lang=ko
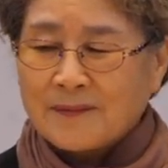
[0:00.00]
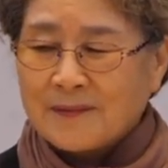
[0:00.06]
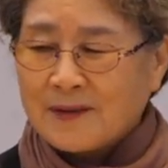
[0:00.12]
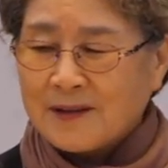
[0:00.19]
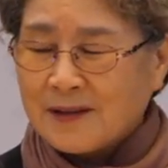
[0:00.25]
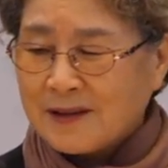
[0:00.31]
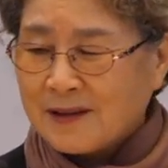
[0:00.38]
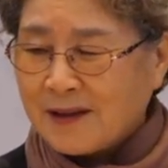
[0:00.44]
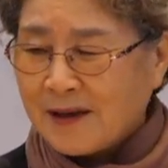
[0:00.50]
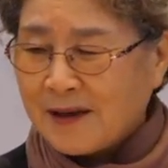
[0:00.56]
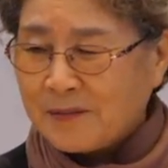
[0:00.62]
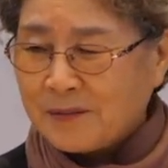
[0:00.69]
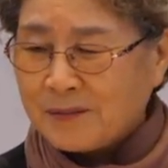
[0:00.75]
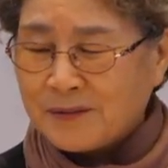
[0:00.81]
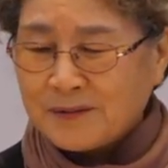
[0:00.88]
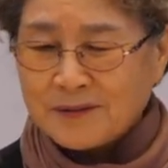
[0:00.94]
여기
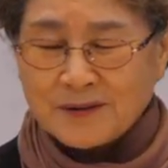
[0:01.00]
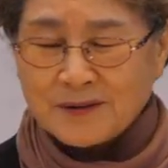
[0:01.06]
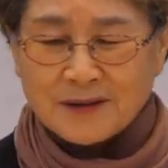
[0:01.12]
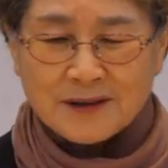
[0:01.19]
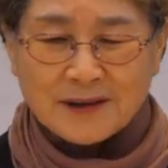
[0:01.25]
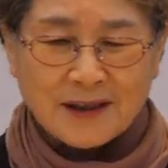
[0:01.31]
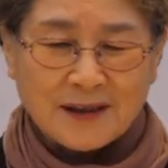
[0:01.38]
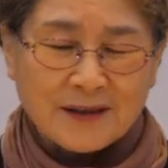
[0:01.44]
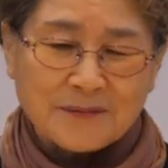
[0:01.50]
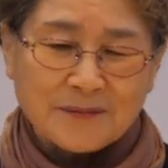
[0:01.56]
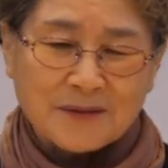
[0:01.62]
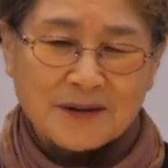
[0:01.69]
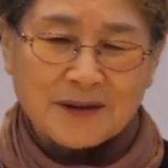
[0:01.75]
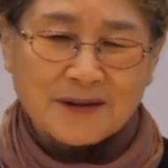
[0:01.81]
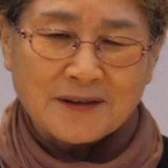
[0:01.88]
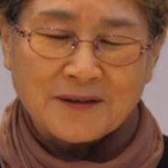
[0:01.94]
대부분 우리 재림
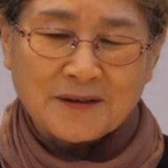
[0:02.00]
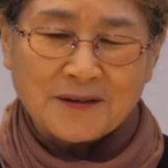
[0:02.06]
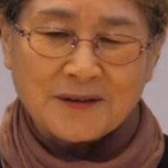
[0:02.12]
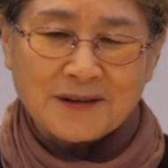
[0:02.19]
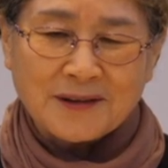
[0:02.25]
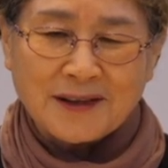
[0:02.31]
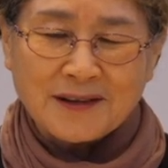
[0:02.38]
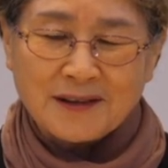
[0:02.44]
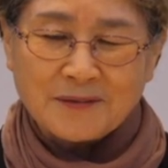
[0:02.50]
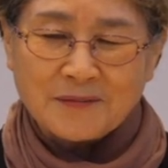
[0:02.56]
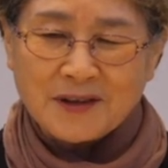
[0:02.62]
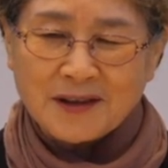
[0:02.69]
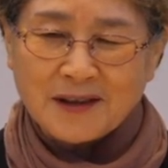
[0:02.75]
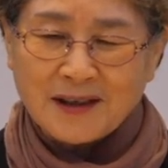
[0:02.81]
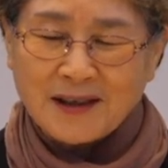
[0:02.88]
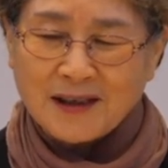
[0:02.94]
성도들
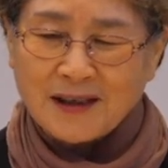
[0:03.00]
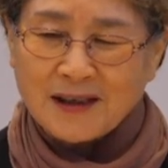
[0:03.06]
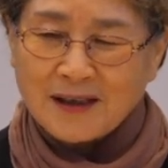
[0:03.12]
아닙니까?